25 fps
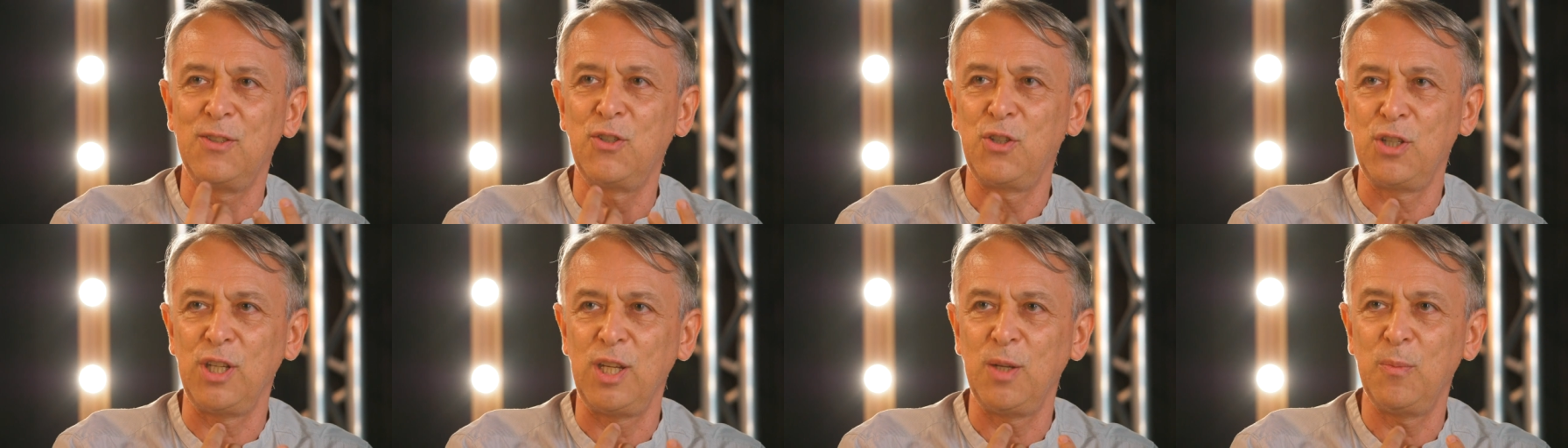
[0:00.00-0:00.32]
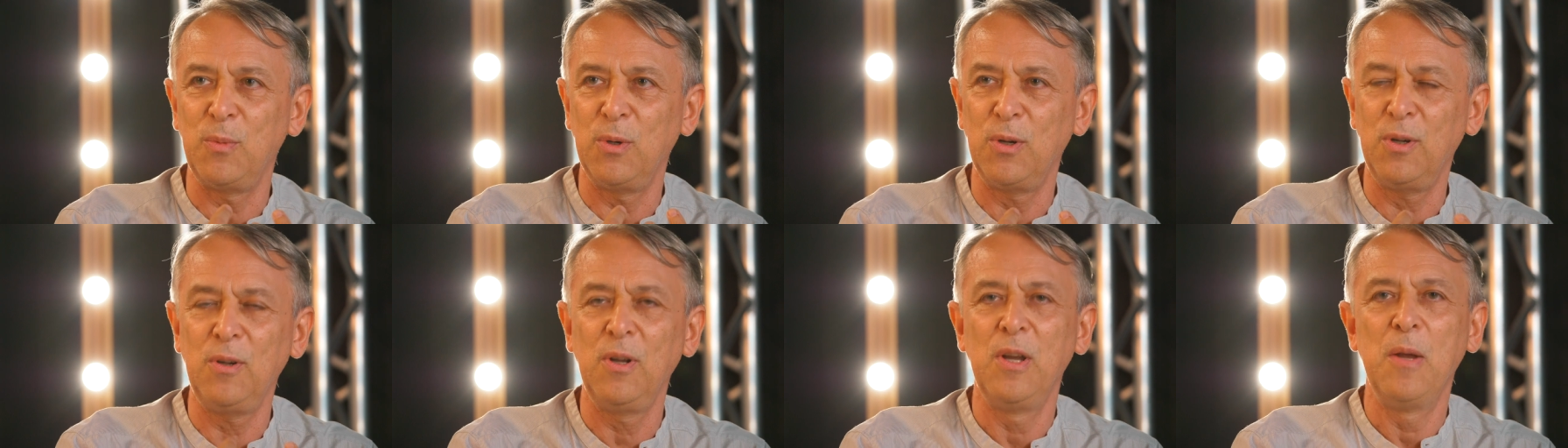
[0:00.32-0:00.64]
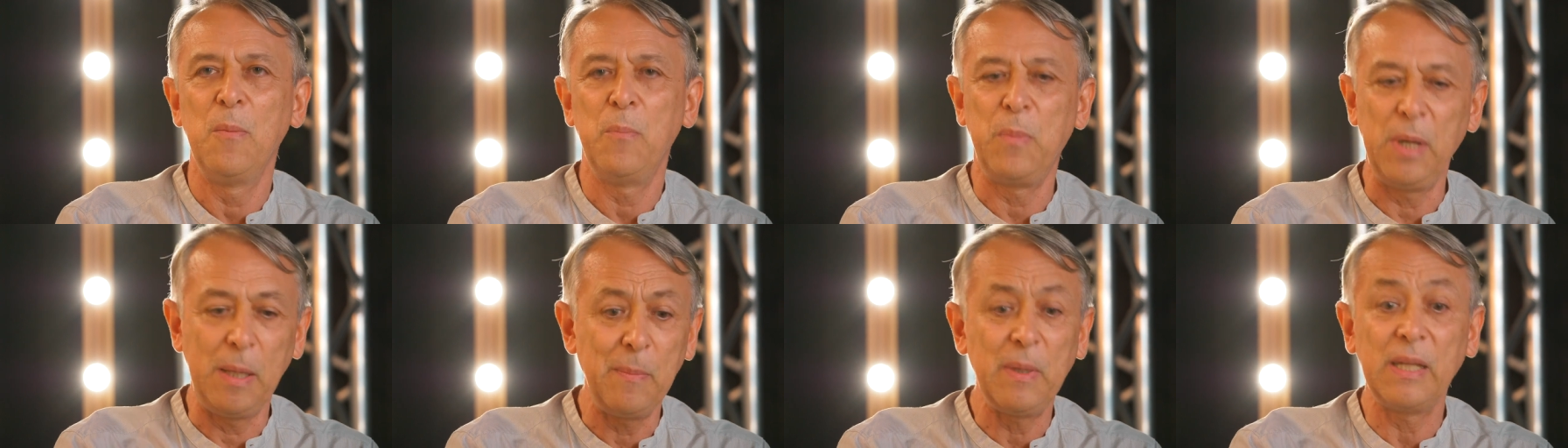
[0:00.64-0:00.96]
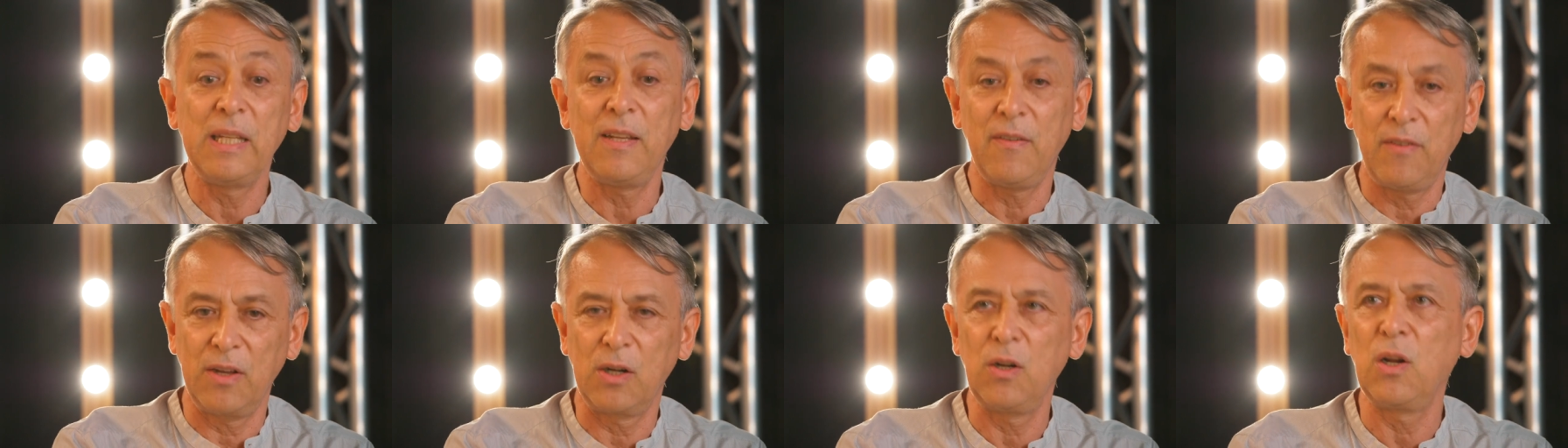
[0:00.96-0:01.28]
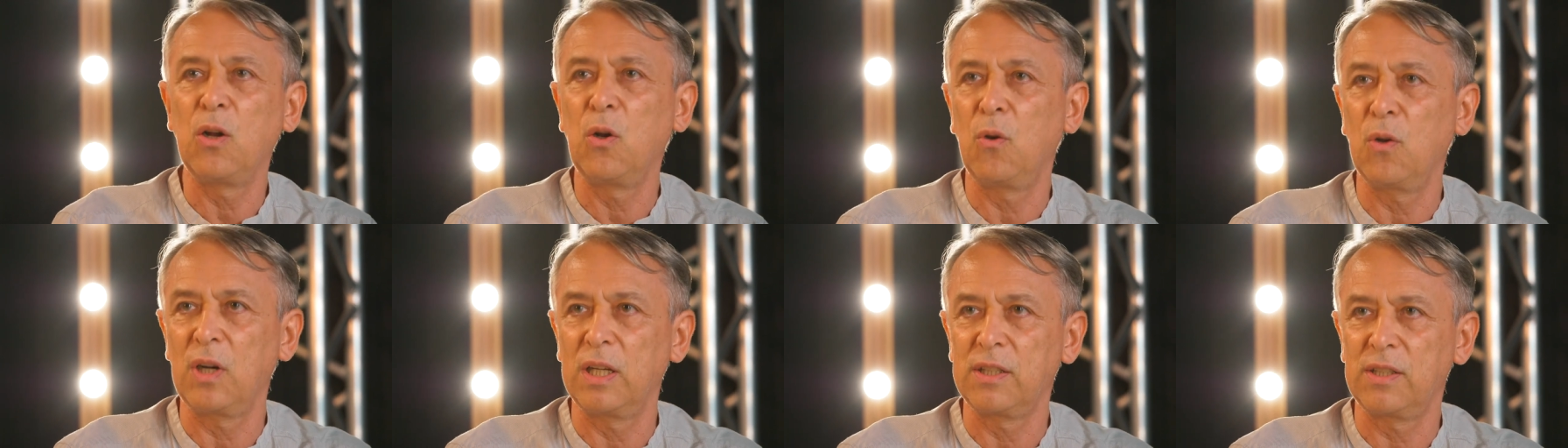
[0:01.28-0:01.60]
il cibo prima di
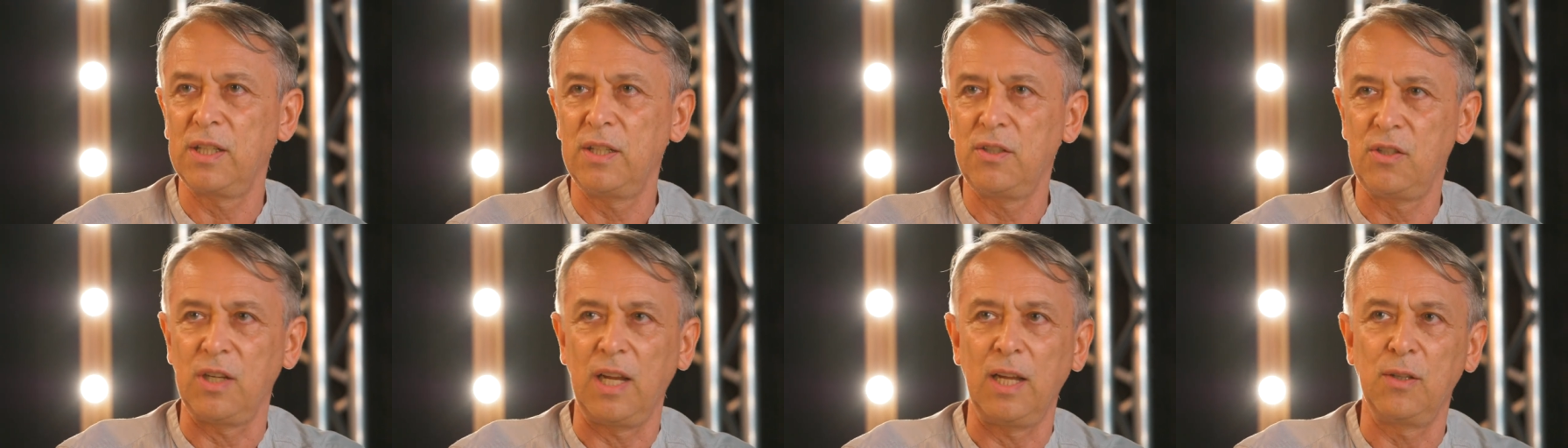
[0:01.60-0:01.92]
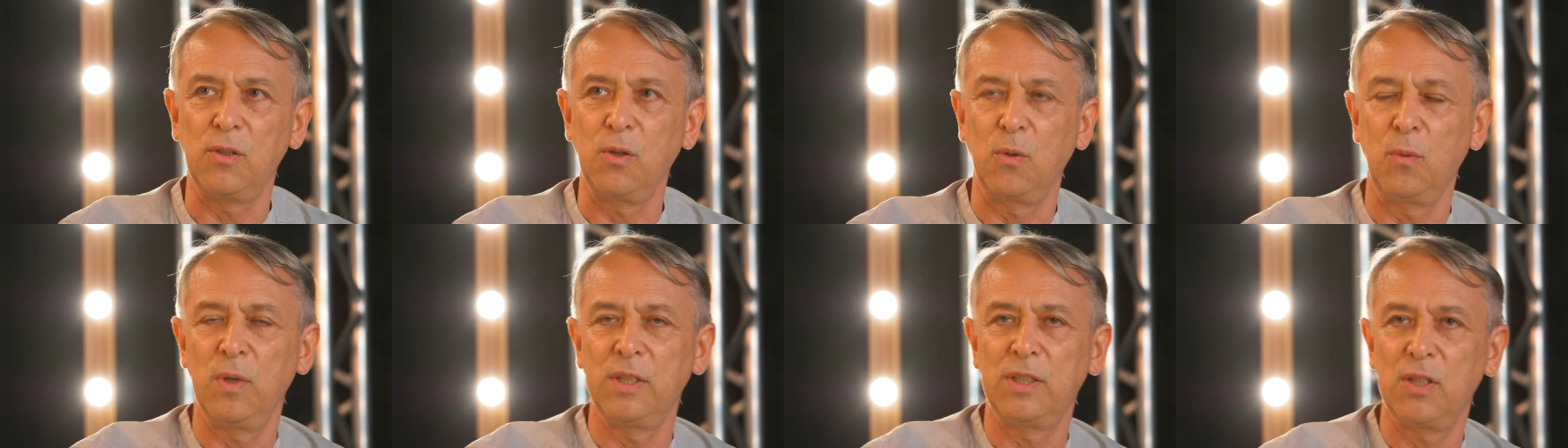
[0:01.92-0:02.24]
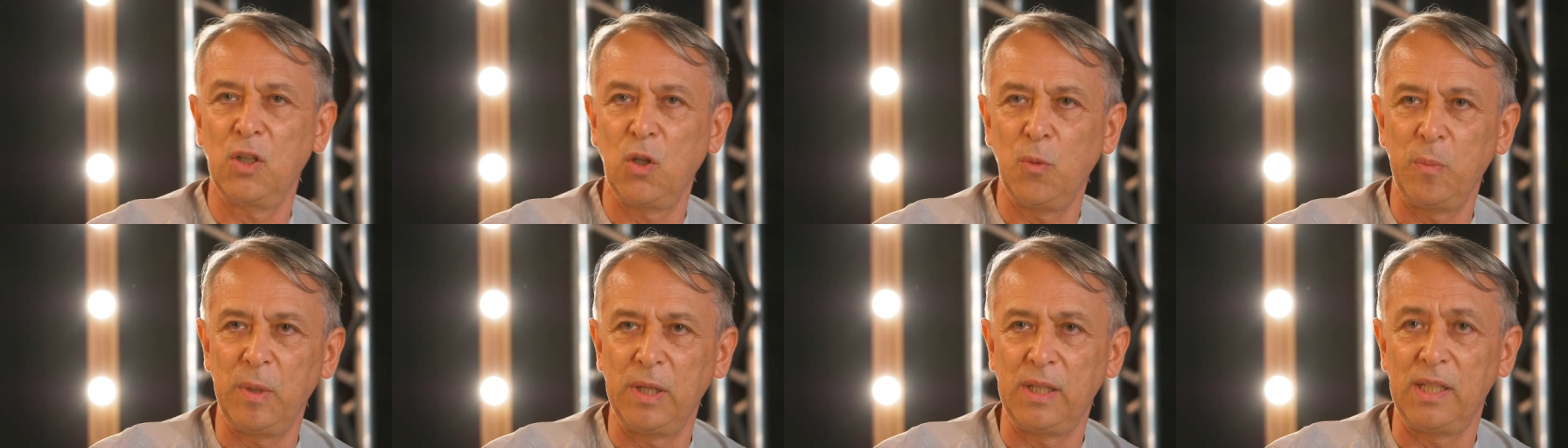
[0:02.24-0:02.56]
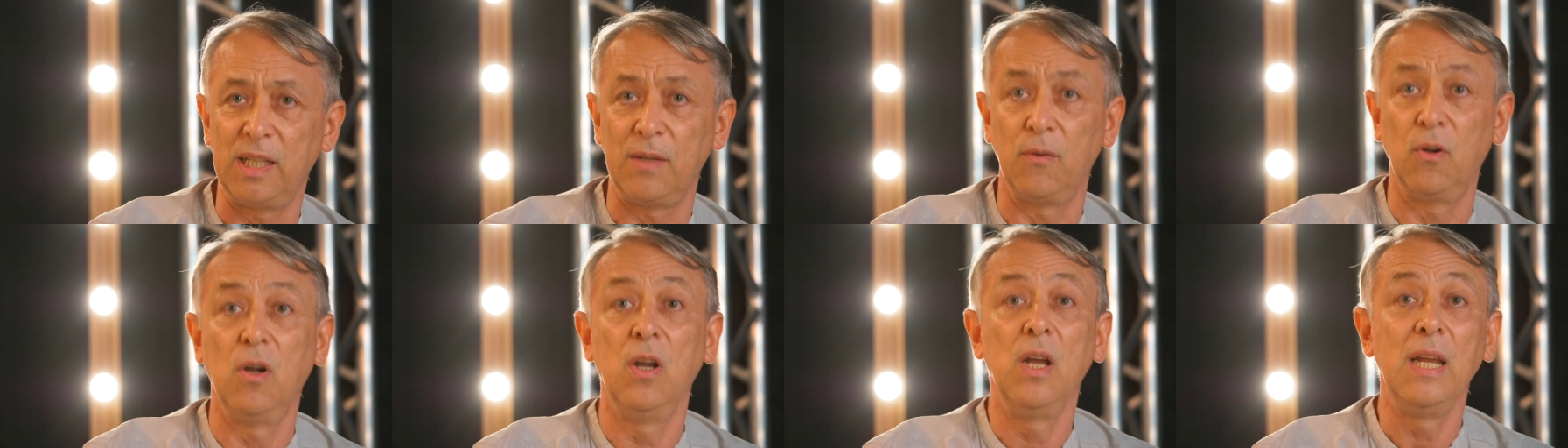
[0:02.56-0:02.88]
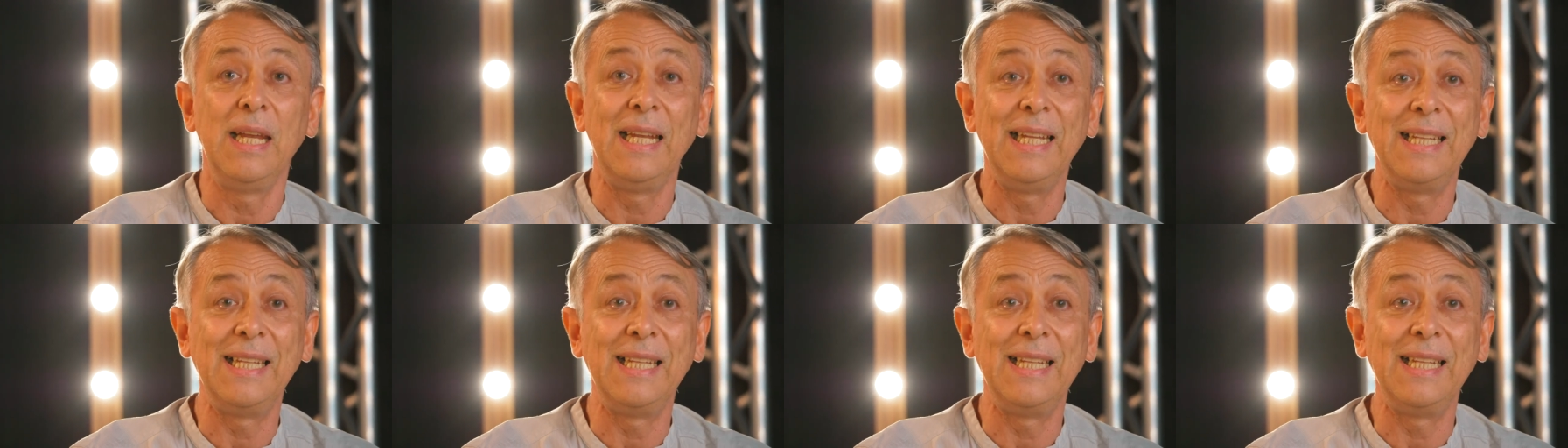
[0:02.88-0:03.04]
averlo ancora assaggiato, questo è l'obiettivo.